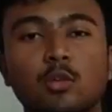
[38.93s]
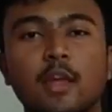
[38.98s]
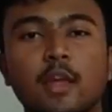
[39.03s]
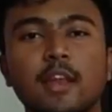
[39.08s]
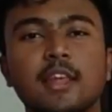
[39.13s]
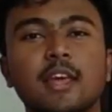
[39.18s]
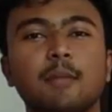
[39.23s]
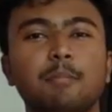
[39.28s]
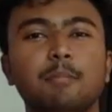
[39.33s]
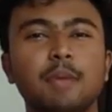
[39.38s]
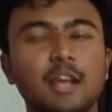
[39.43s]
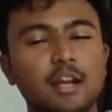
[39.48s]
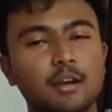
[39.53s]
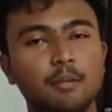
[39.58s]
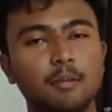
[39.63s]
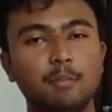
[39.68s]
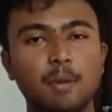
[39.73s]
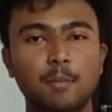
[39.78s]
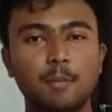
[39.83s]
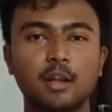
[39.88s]
तो ये ये
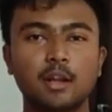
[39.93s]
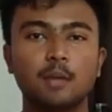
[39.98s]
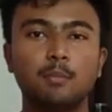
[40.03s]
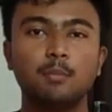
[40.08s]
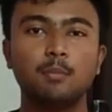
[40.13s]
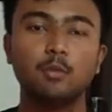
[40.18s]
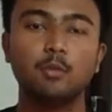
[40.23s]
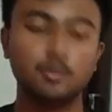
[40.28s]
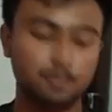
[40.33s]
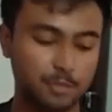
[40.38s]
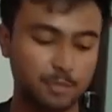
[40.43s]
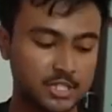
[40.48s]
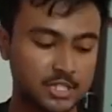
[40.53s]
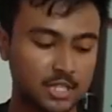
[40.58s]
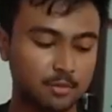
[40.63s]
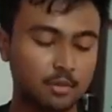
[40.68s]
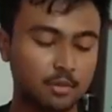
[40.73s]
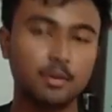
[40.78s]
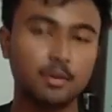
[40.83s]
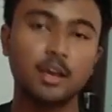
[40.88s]
पेपर पेपर का पिक्चर
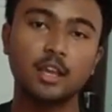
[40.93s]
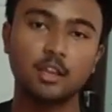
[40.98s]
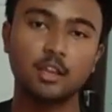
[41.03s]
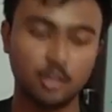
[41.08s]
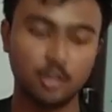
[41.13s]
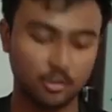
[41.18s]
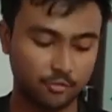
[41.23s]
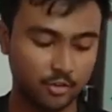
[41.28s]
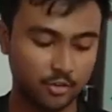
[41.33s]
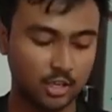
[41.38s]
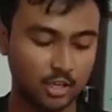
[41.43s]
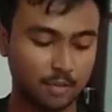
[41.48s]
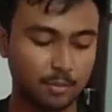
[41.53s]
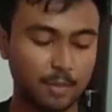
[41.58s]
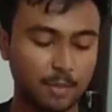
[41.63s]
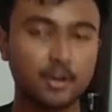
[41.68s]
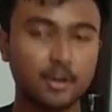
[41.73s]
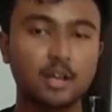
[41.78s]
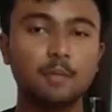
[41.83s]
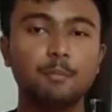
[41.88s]
भी मैं या फिर ये
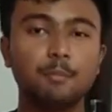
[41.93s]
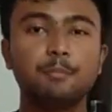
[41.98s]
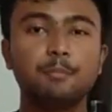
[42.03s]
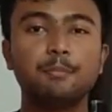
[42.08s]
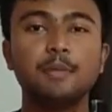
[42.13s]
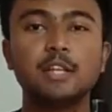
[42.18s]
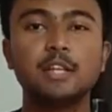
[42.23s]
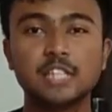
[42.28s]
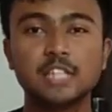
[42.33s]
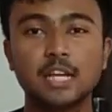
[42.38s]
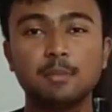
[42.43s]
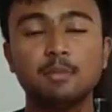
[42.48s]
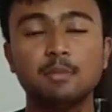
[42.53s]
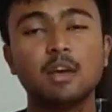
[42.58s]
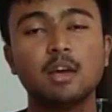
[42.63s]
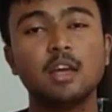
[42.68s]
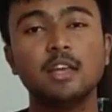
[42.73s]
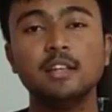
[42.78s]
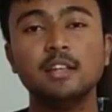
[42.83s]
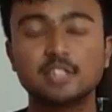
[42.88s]
पेपर का पिक्चर भी
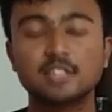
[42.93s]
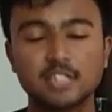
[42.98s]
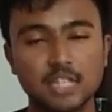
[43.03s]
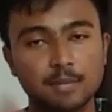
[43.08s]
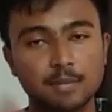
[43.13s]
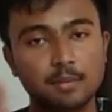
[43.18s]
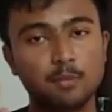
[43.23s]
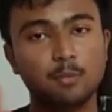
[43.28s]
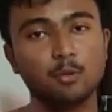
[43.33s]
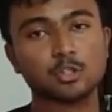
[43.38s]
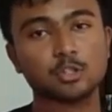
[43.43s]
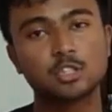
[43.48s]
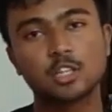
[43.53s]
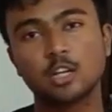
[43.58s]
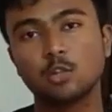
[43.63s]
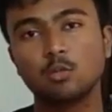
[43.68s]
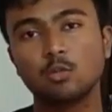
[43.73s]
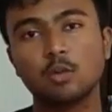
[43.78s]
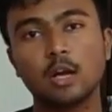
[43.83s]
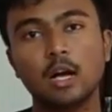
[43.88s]
मैं इंस्टाग्राम में पोस्ट कर
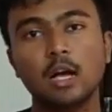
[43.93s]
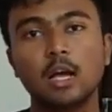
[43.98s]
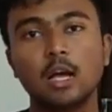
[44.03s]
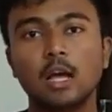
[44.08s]
दूंगा